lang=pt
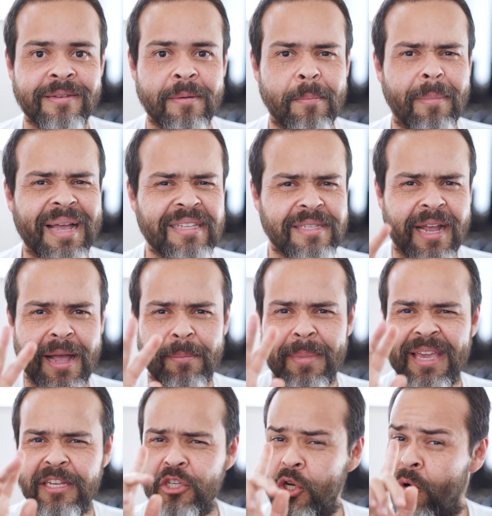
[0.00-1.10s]

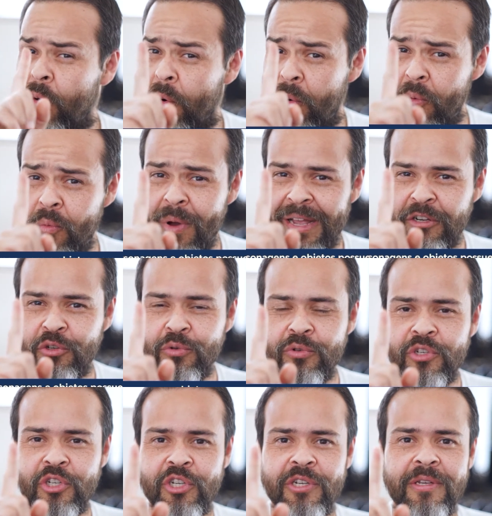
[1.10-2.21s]
basicamente com um
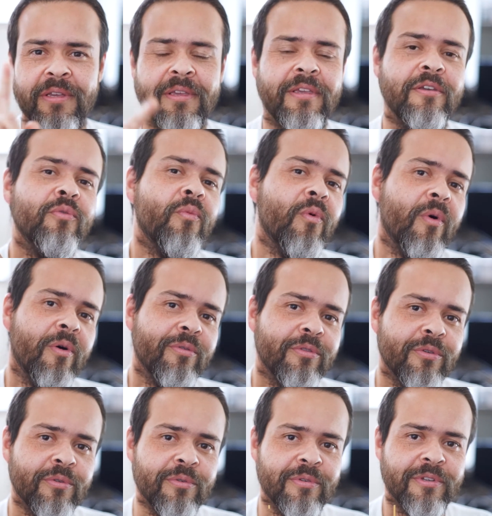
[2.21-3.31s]
ajuste e um
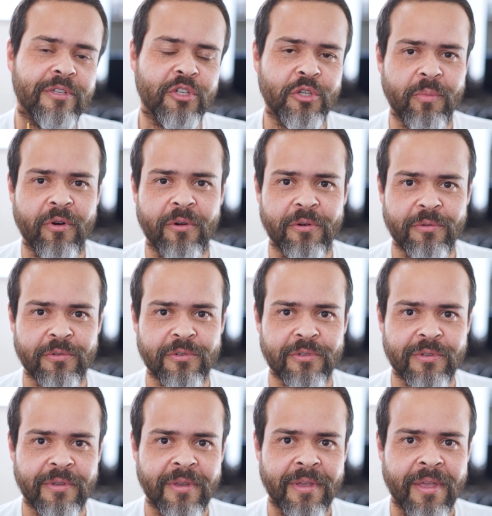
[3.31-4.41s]
outro de
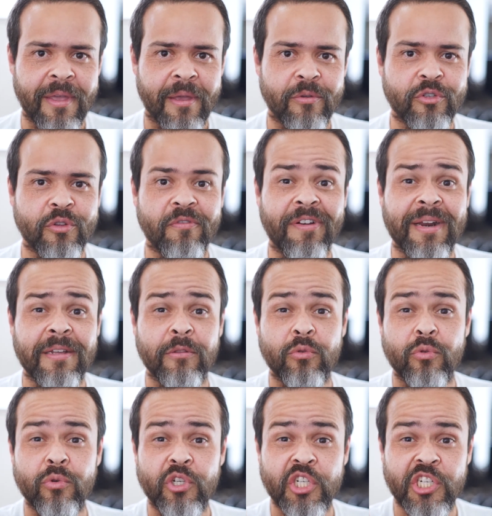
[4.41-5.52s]
bônus. Eu estou falando
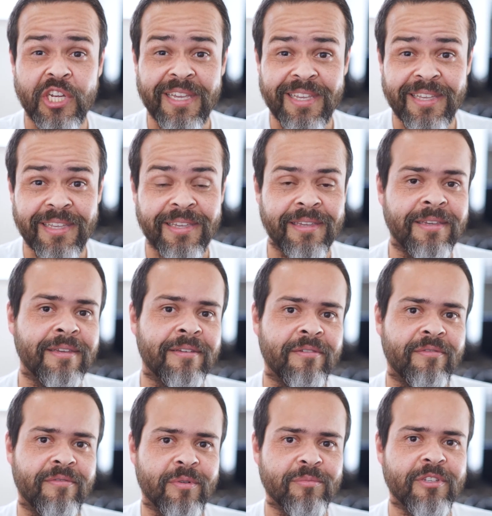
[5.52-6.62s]
do Shin.
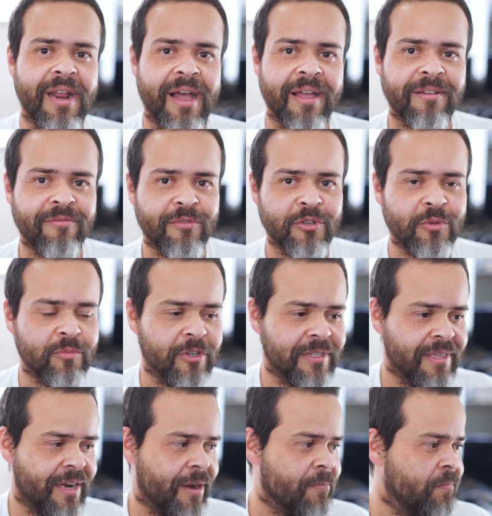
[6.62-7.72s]
Vamos lá, vou te
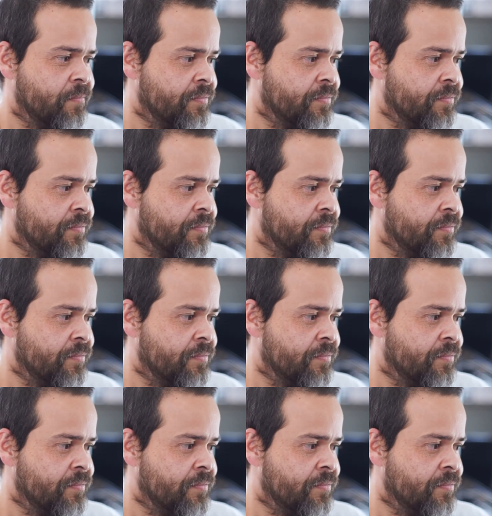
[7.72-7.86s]
mostrar.